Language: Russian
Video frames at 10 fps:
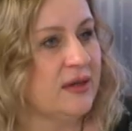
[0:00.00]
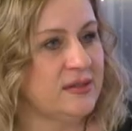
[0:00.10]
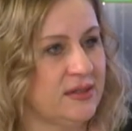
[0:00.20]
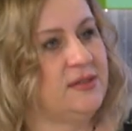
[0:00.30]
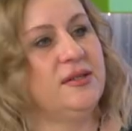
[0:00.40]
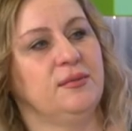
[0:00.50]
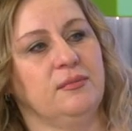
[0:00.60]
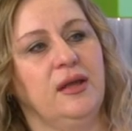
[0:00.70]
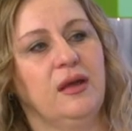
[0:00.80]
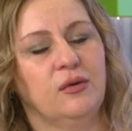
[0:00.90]

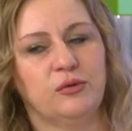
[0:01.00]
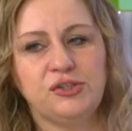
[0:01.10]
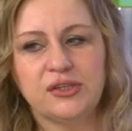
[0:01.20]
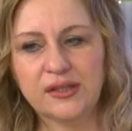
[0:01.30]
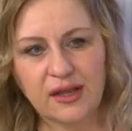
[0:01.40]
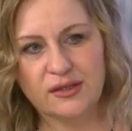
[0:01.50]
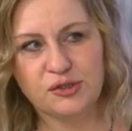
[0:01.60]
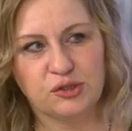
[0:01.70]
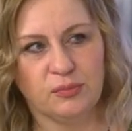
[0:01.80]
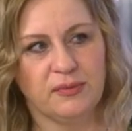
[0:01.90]
родителям, очень
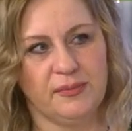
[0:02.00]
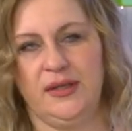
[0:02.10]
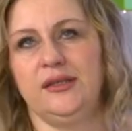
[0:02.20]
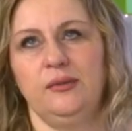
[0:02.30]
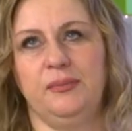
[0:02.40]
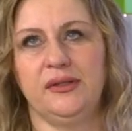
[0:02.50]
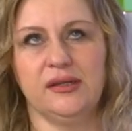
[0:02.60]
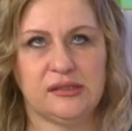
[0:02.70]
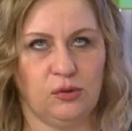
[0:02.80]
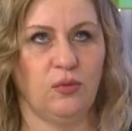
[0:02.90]
надо, чтобы этот
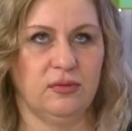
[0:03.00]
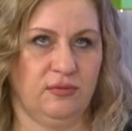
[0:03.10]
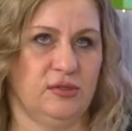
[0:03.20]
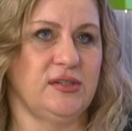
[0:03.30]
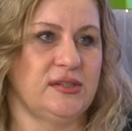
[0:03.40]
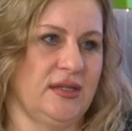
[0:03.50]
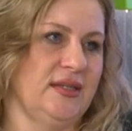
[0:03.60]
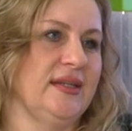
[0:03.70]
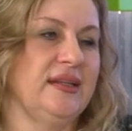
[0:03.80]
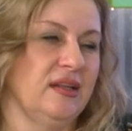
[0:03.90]
подростковый возраст,
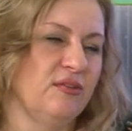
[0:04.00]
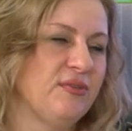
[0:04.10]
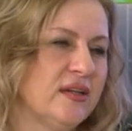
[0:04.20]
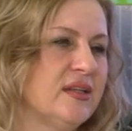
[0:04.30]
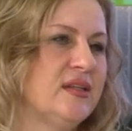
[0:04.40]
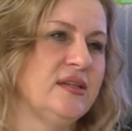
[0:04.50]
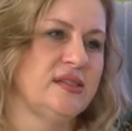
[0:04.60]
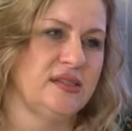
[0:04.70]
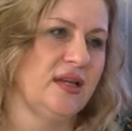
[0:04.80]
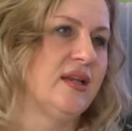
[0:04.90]
этот конфликт, эти
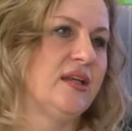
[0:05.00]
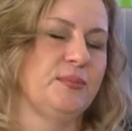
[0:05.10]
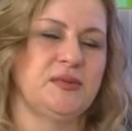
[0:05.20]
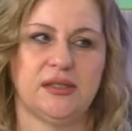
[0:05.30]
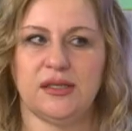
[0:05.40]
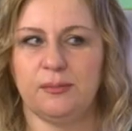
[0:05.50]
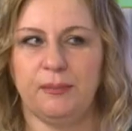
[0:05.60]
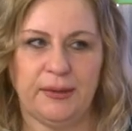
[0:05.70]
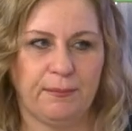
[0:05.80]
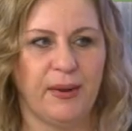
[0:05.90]
истерики, психи
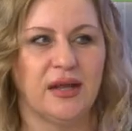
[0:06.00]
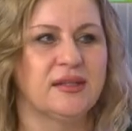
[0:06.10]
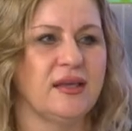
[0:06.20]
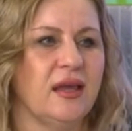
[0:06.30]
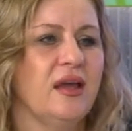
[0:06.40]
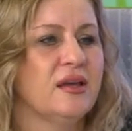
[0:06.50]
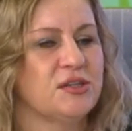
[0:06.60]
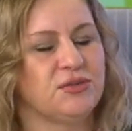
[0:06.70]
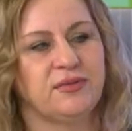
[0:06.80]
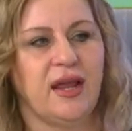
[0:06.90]
припадки
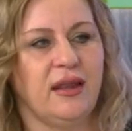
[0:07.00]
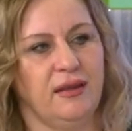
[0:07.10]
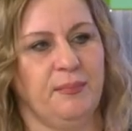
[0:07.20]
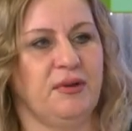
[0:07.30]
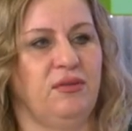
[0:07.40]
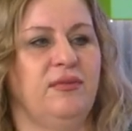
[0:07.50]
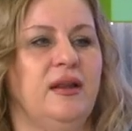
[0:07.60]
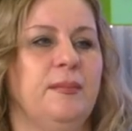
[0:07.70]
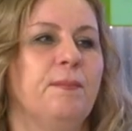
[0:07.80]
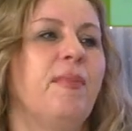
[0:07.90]
швыряние
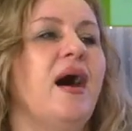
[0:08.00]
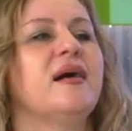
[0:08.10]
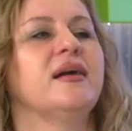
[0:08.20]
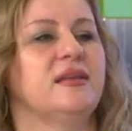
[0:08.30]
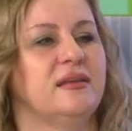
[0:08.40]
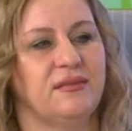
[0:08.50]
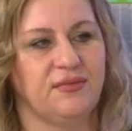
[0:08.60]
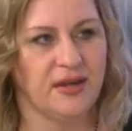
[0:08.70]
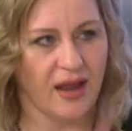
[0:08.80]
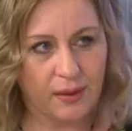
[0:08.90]
портфелей, бахание
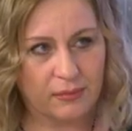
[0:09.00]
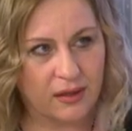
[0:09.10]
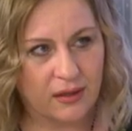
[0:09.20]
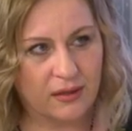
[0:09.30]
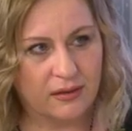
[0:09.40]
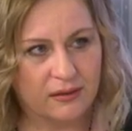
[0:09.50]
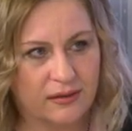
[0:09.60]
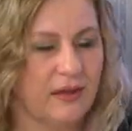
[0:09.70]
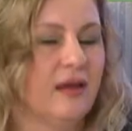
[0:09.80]
дверями, Угу.